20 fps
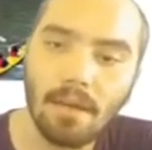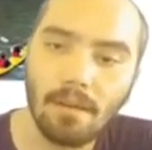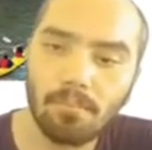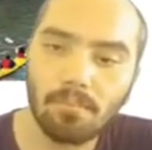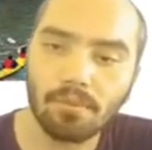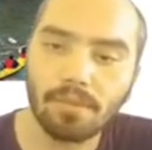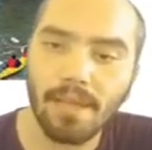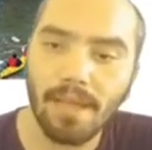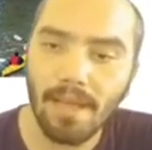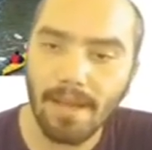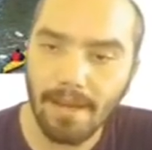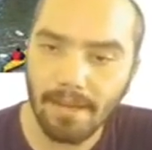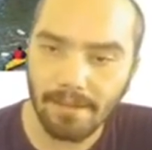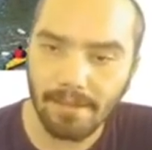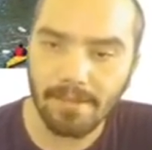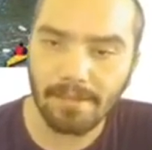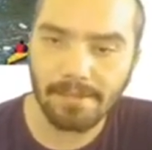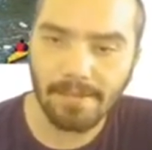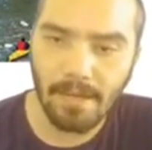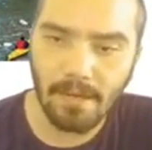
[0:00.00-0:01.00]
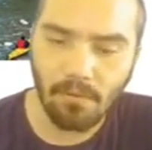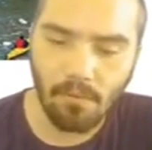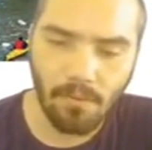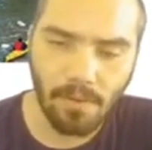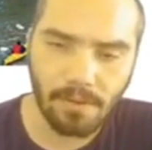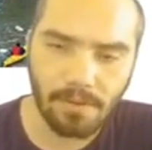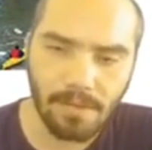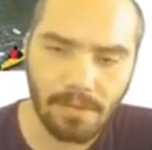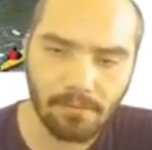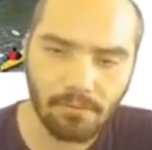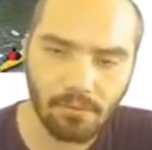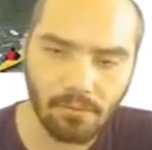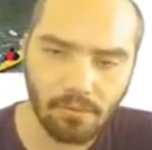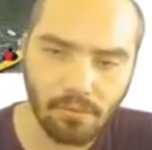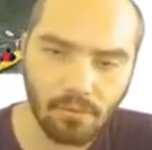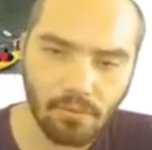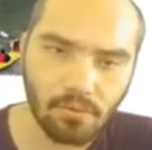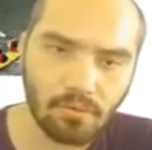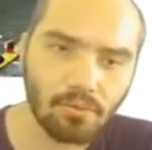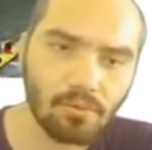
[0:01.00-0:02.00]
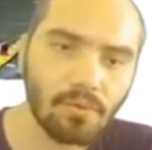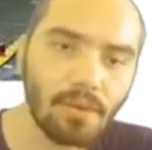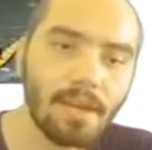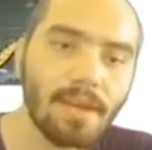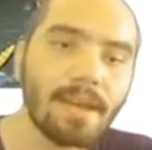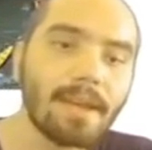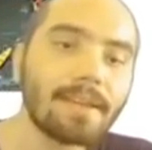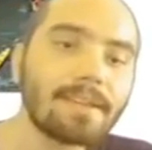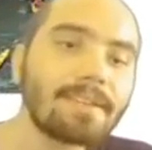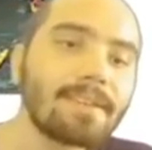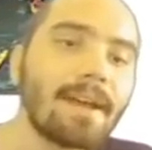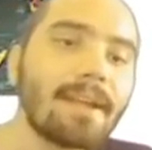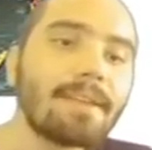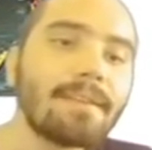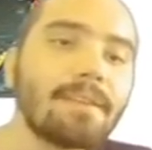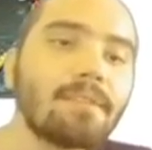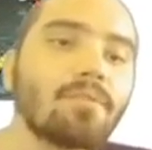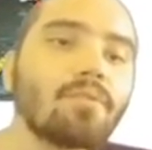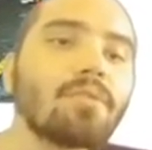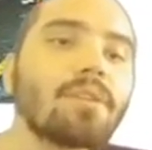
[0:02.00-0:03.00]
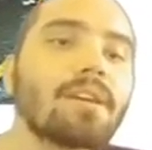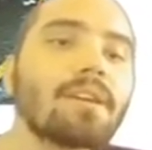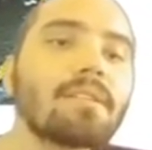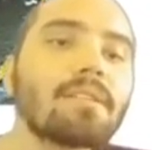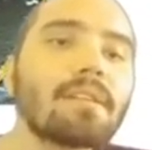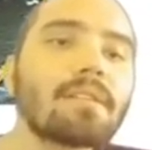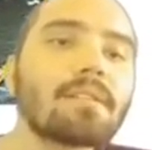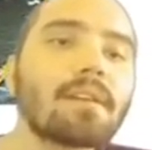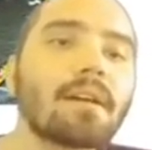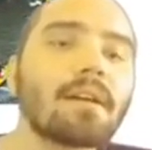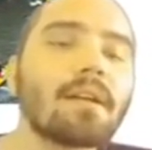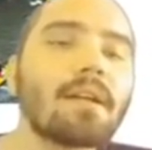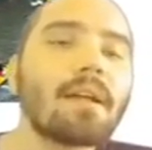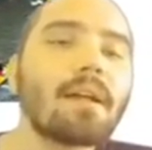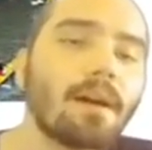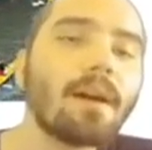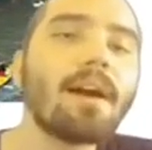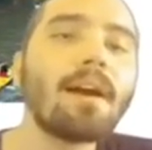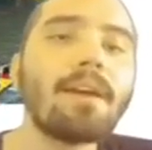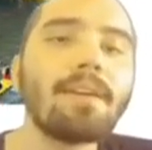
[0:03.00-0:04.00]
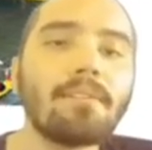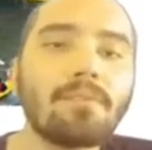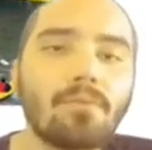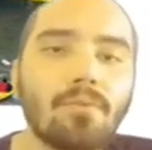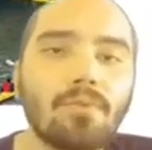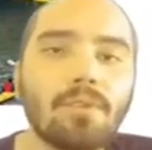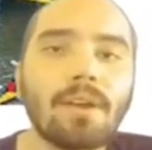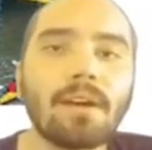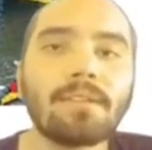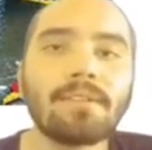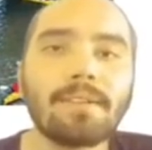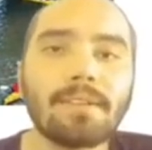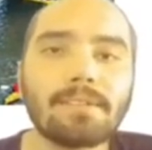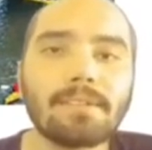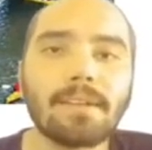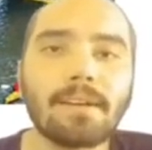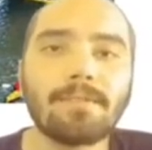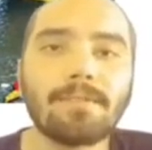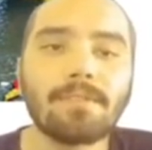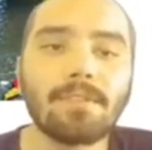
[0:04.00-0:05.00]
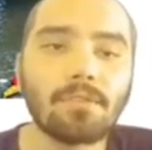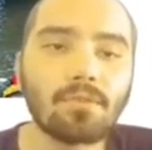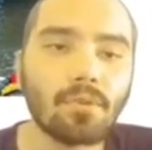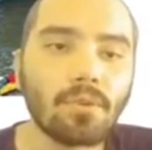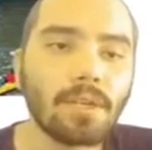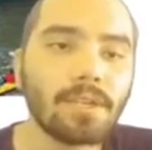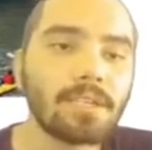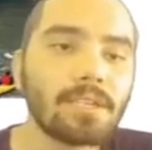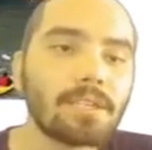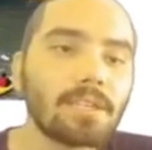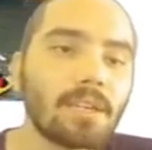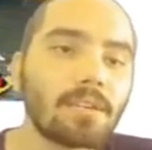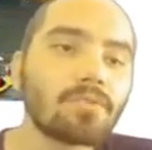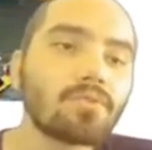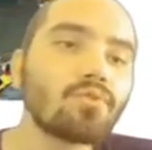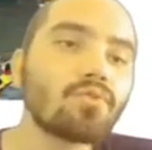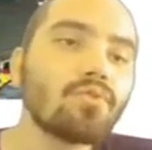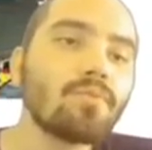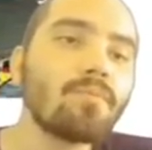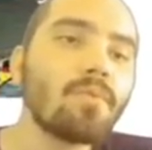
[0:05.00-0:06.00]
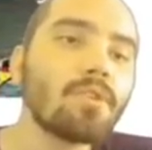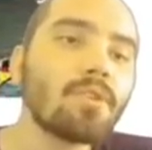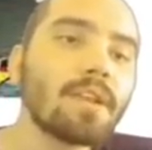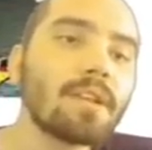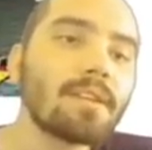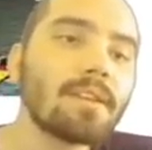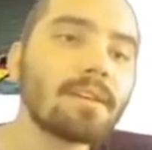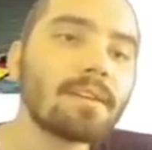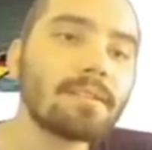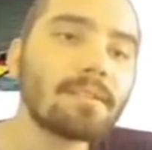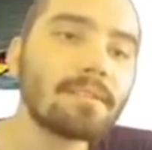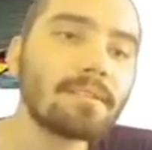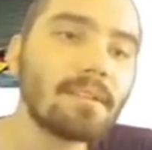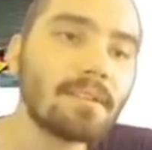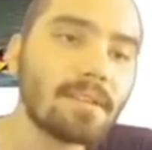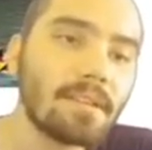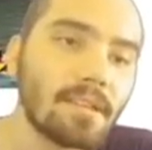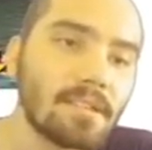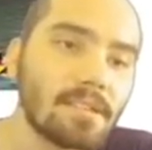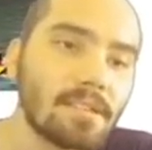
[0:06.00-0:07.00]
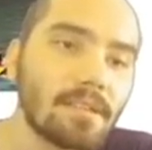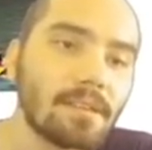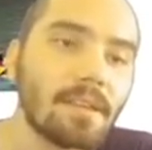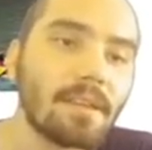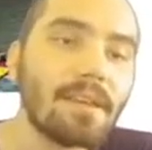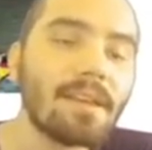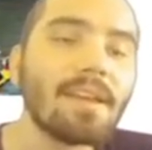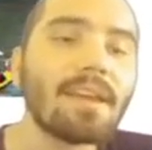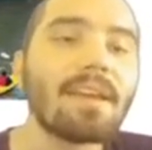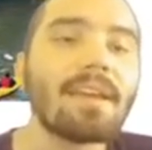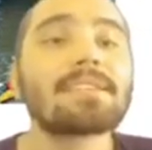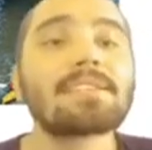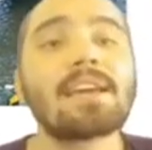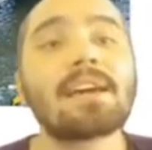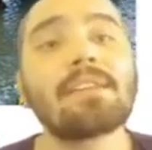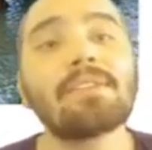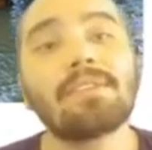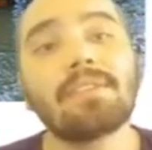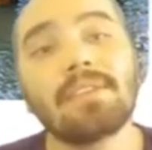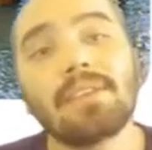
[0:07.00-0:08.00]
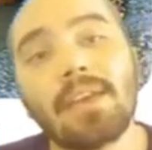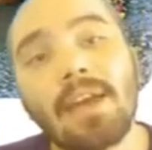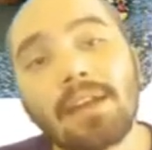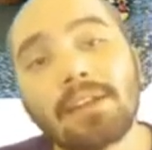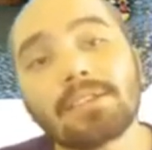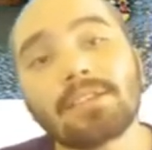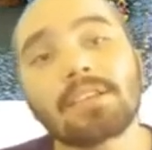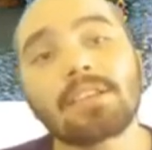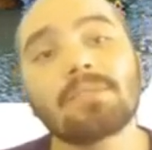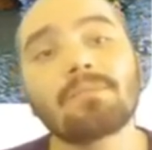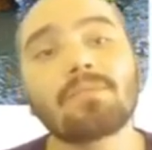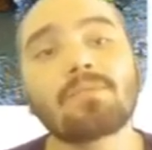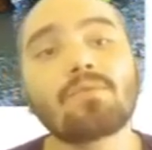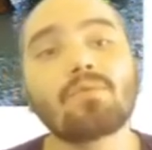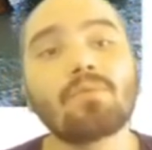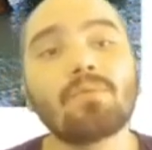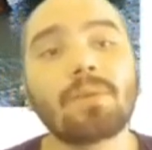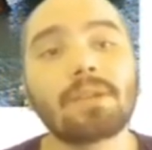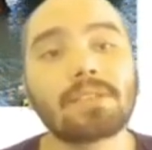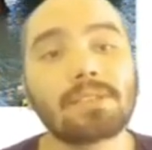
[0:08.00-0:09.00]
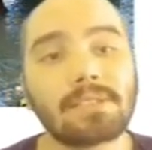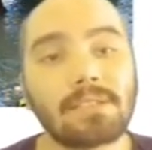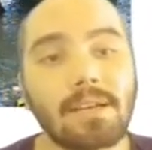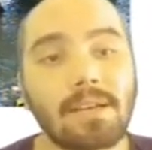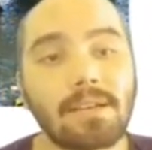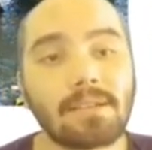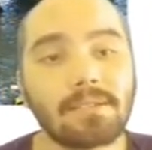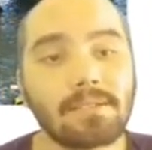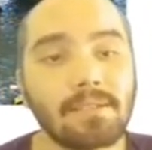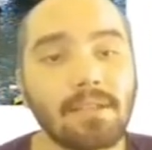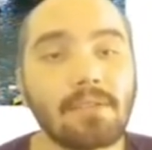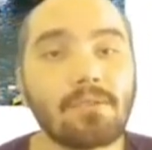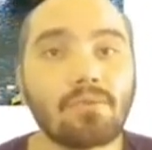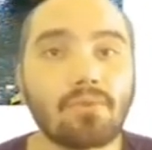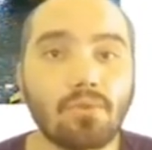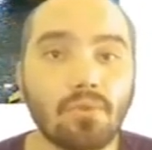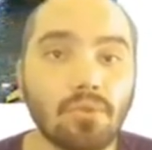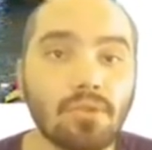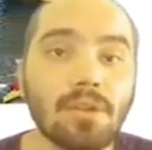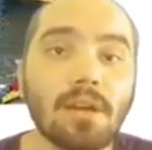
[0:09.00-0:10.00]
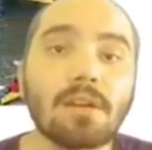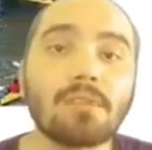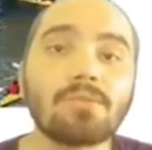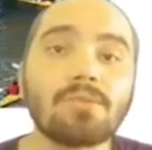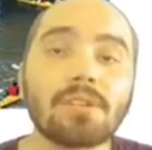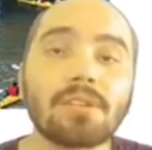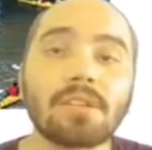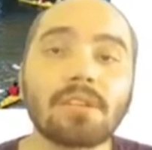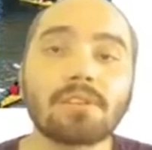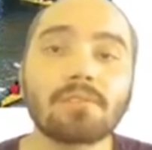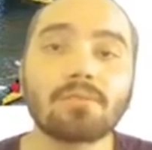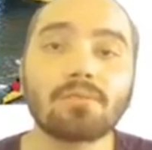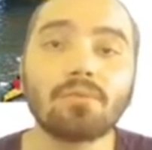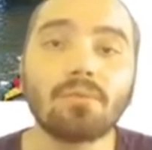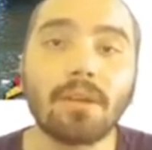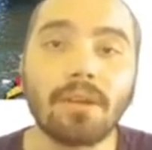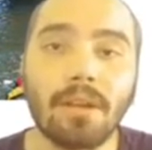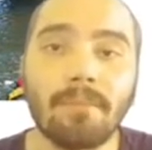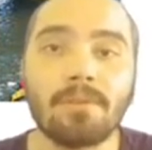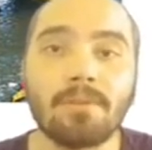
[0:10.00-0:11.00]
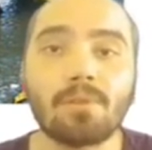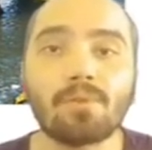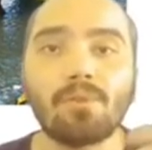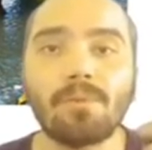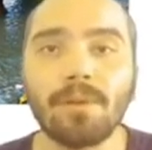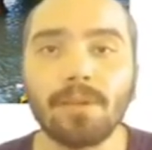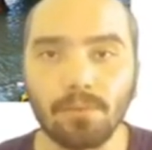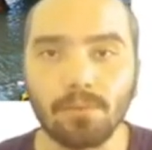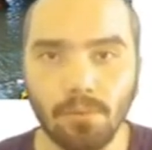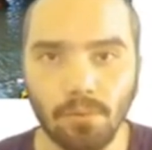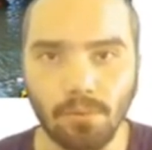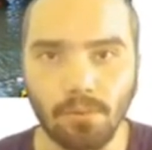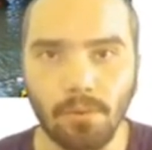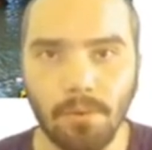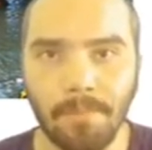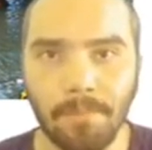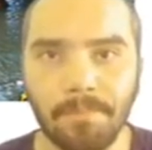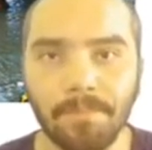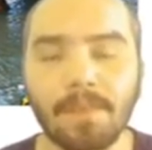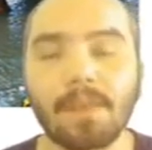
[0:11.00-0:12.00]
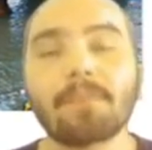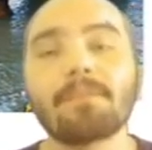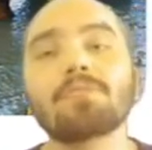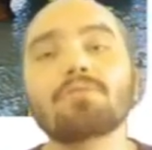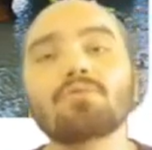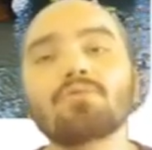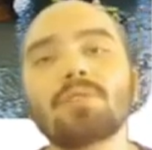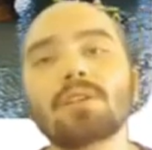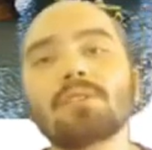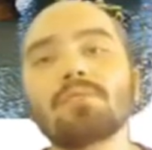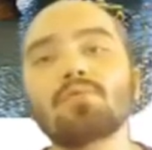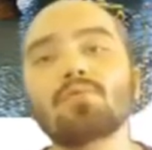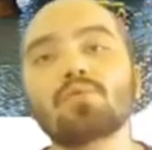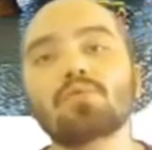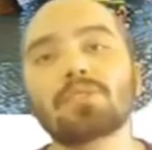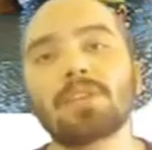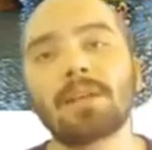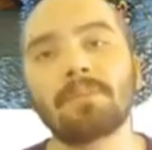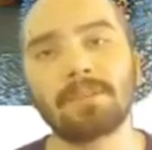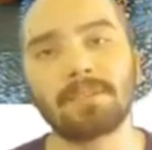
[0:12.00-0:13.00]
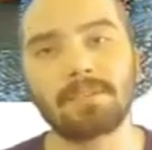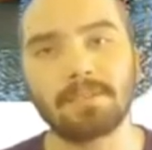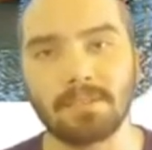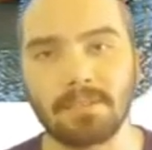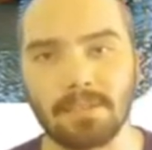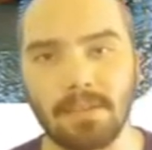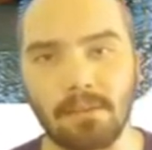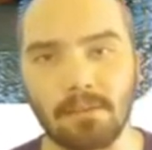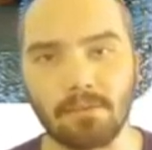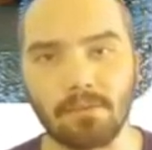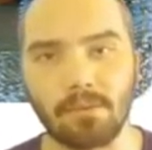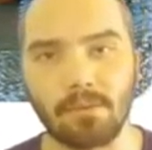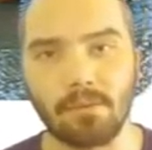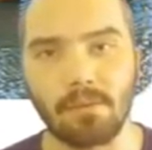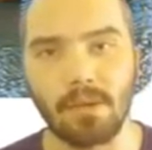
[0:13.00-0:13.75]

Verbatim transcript: Burada elektriksel kuvvetler söz konusu. Gelgit olayında da ay dünyanın etrafında dolanırken şu bölgenin yakınından geçtiğinde kendi yer çekimi kuvveti sayesinde dünya üzerindeki sulara bir kuvvet uyguluyor ve suların yükselmesini sağlıyor.